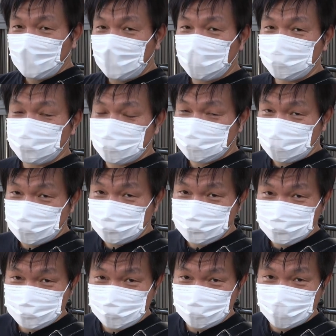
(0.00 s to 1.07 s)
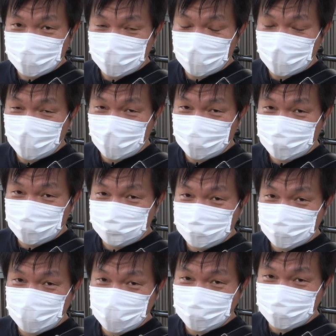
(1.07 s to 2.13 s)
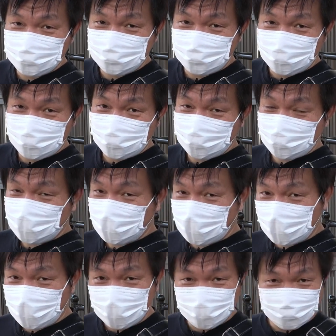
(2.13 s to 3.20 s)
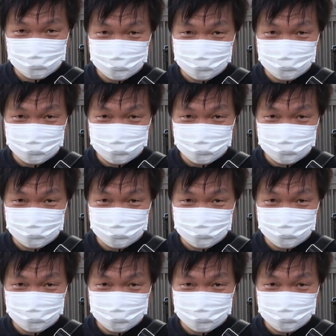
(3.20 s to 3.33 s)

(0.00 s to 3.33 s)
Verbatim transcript: アルカさんの一部始終をここから